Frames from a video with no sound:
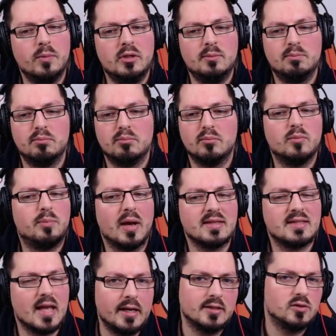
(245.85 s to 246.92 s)
ihm bei
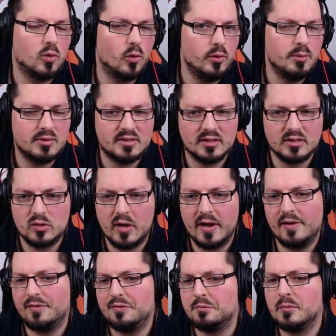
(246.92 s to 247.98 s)
seiner Story ein bisschen zu
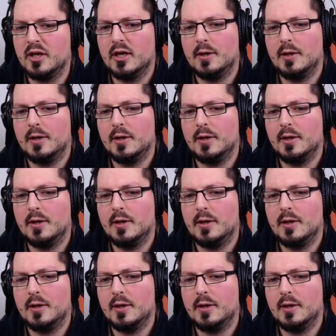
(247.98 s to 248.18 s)
helfen.